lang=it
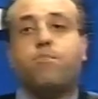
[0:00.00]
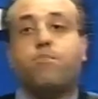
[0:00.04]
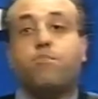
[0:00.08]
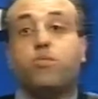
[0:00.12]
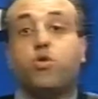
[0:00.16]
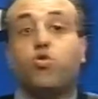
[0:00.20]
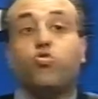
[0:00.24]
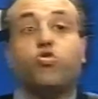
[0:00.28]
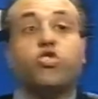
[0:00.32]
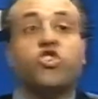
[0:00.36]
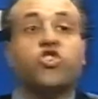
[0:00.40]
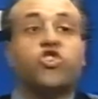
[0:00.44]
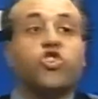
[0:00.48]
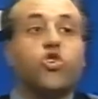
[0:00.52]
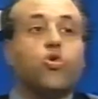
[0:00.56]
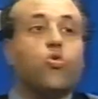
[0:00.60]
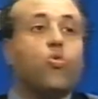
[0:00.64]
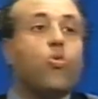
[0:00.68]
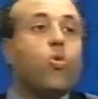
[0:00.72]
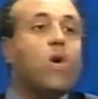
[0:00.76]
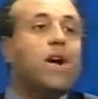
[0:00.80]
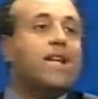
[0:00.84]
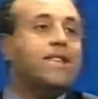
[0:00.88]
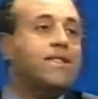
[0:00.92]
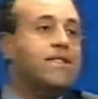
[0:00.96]
più di
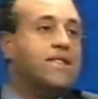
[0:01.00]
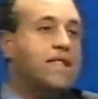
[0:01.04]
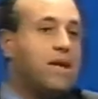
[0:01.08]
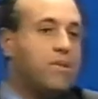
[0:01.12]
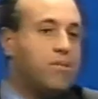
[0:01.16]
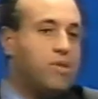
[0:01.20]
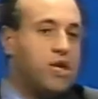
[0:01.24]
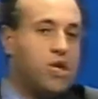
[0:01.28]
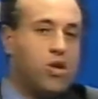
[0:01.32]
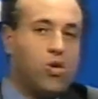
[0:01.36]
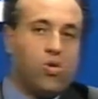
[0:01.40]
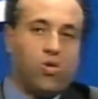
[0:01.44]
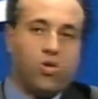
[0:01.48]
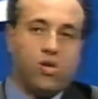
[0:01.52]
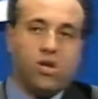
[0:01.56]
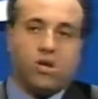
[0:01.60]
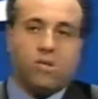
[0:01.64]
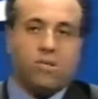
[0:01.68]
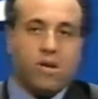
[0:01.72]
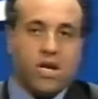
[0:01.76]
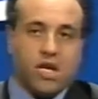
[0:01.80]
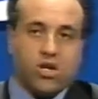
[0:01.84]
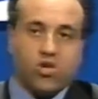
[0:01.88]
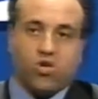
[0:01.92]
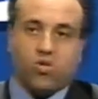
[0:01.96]
50 milioni,
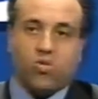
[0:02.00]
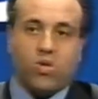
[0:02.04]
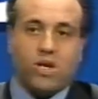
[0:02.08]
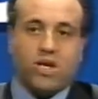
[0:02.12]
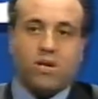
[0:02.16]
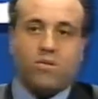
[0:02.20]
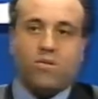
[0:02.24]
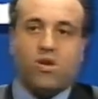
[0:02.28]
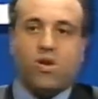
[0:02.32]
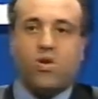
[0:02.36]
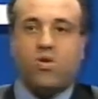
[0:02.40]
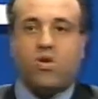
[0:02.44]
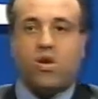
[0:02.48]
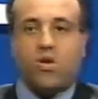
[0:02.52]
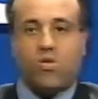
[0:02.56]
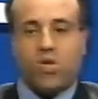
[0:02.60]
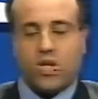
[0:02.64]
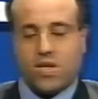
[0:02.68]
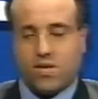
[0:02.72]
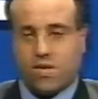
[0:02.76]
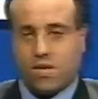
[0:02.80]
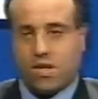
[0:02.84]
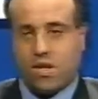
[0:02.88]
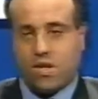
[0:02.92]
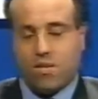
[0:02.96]
ma 50 milioni è una
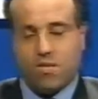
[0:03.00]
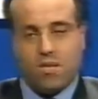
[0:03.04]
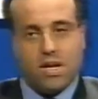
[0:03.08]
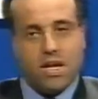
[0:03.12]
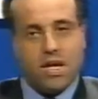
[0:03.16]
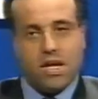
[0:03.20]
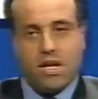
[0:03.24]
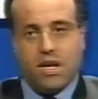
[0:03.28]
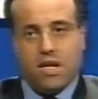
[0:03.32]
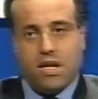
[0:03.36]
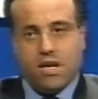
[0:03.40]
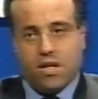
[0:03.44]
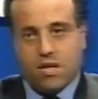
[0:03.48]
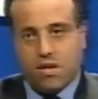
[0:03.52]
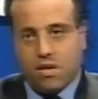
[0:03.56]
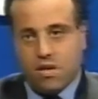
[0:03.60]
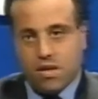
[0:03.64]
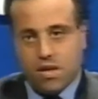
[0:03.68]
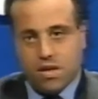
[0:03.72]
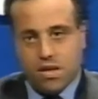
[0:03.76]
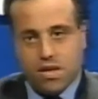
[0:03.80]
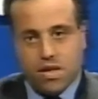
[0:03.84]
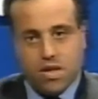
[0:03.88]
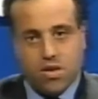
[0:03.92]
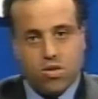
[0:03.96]
stima
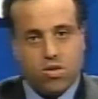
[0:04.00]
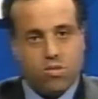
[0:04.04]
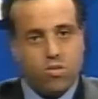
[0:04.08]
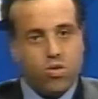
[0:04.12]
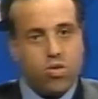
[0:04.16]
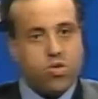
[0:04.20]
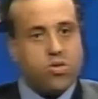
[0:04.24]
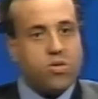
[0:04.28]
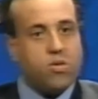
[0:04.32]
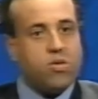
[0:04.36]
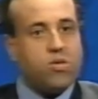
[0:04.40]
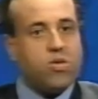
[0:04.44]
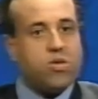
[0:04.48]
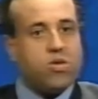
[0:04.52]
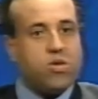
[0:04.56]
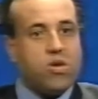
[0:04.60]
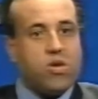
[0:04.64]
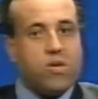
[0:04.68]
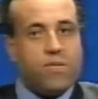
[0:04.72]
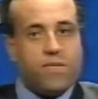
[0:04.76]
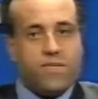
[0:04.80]
eh, credo molto molto